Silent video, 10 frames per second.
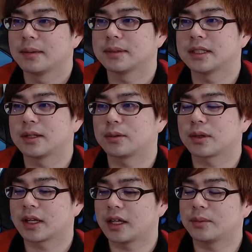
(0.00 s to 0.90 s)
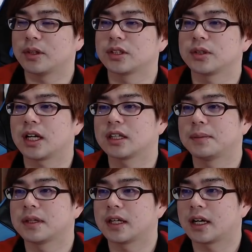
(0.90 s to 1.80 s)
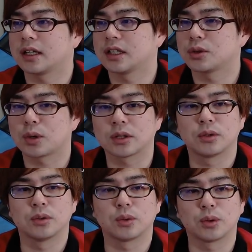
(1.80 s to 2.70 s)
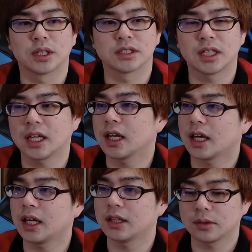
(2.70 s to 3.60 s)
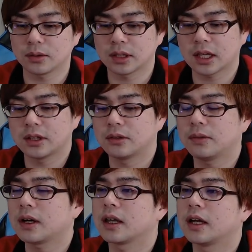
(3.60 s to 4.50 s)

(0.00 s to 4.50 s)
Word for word: まあ、ぜひねこの鍵りも一緒に買ってみてはいかがでしょうかというところですねはいということで第4位は影